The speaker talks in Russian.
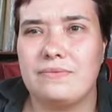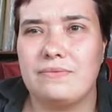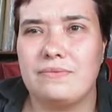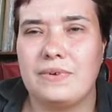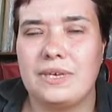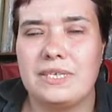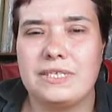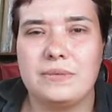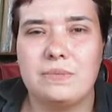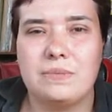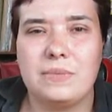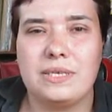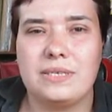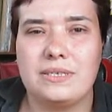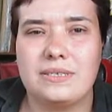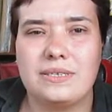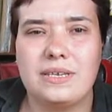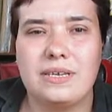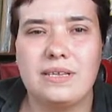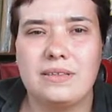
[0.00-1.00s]
8
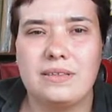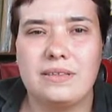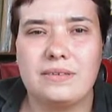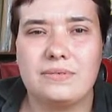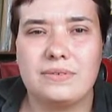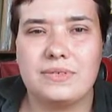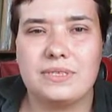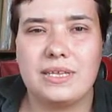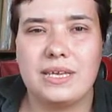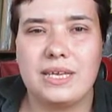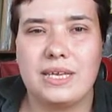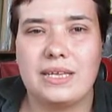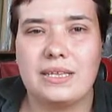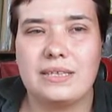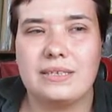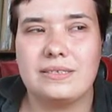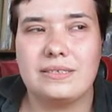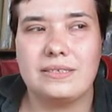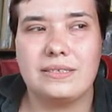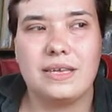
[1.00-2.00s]
центов
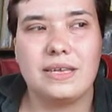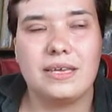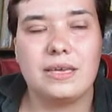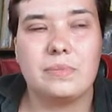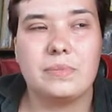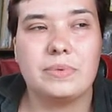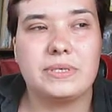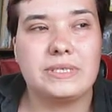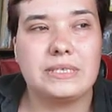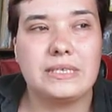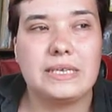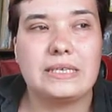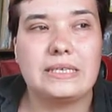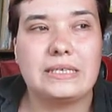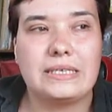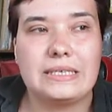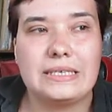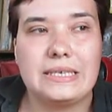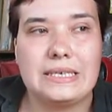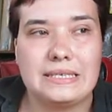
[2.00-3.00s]
стояла цена. Я
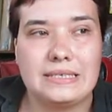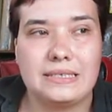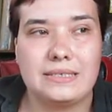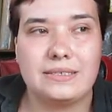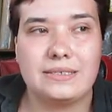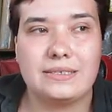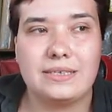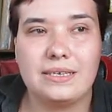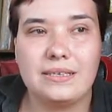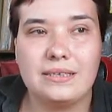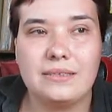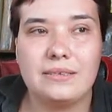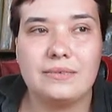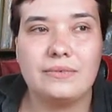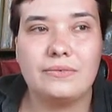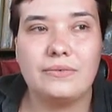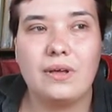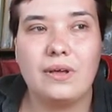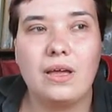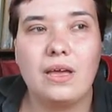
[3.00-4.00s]
поставила 10
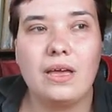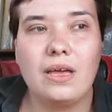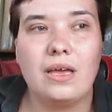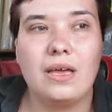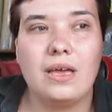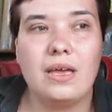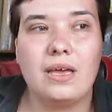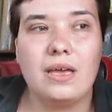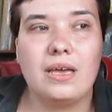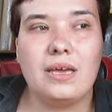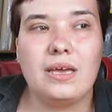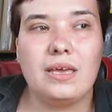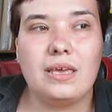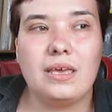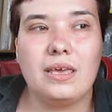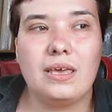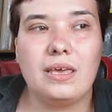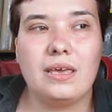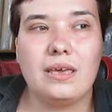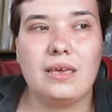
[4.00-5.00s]
центов
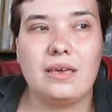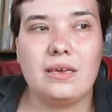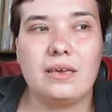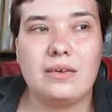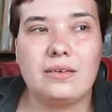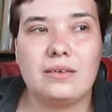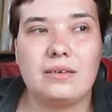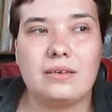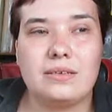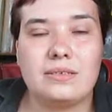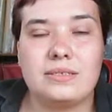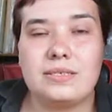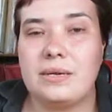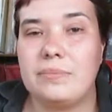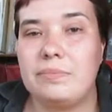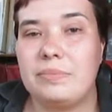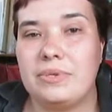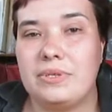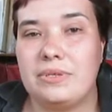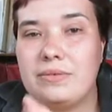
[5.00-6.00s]
и
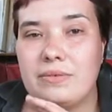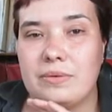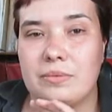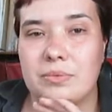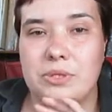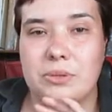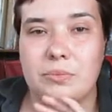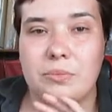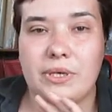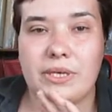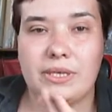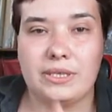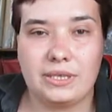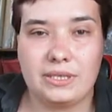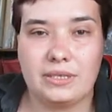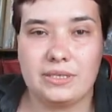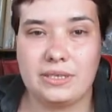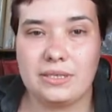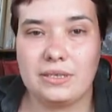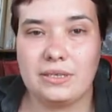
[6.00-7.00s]
забыла вообще про это
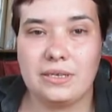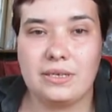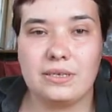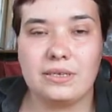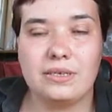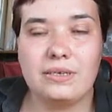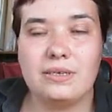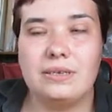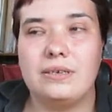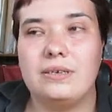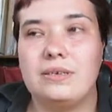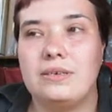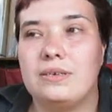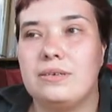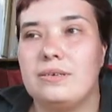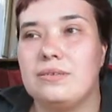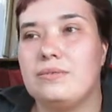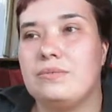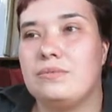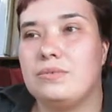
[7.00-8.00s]
дело.
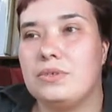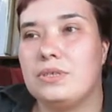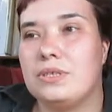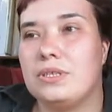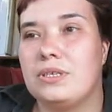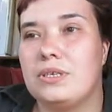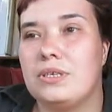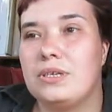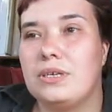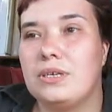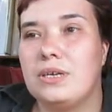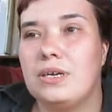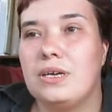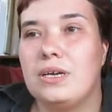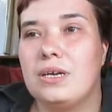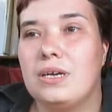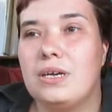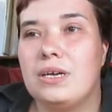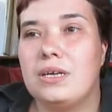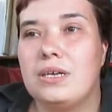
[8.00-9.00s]
Вот.
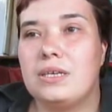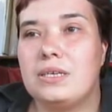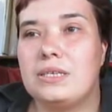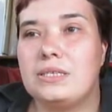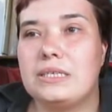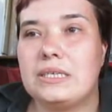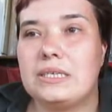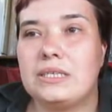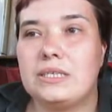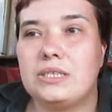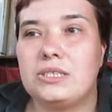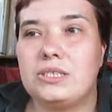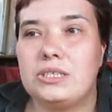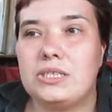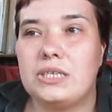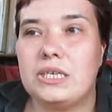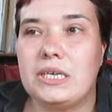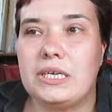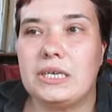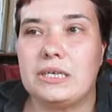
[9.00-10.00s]
Где-то
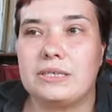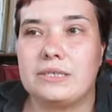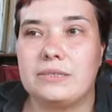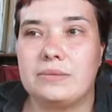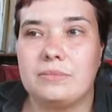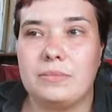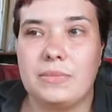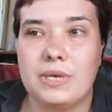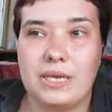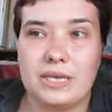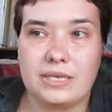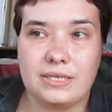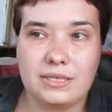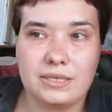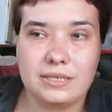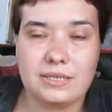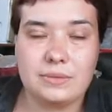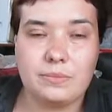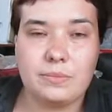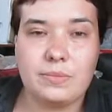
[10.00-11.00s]
через
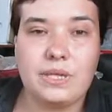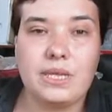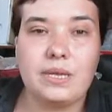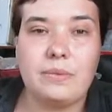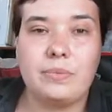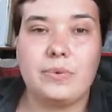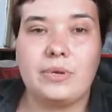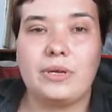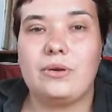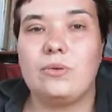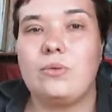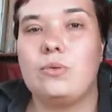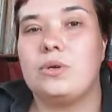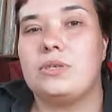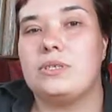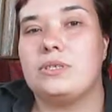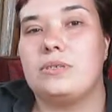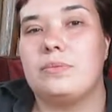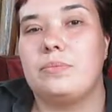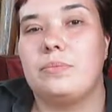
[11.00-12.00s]
месяц мне
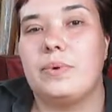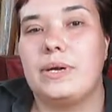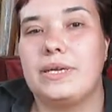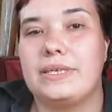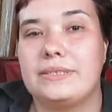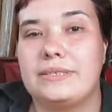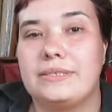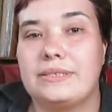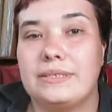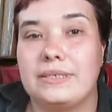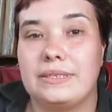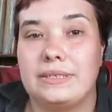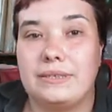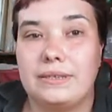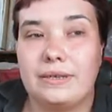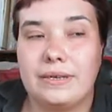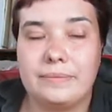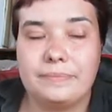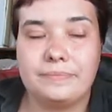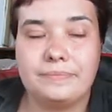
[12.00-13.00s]
приходит
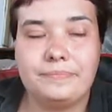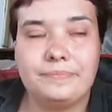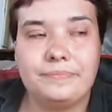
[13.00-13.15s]
посылка